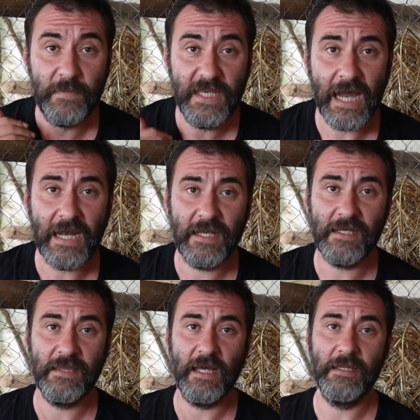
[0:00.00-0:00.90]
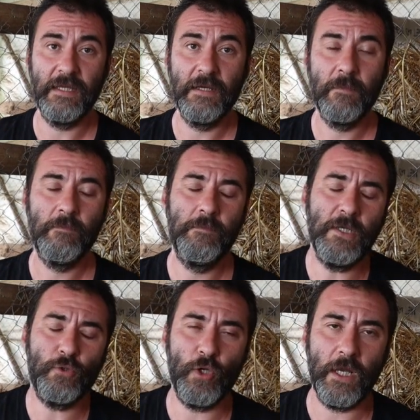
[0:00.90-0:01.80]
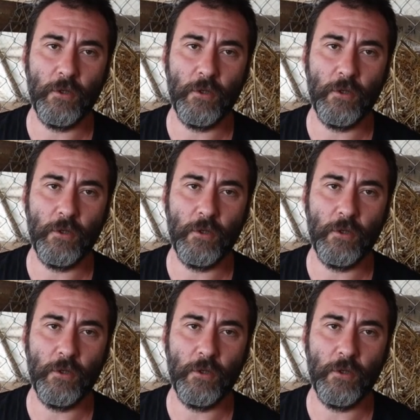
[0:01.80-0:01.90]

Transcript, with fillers: Diğerlerinden bir sürü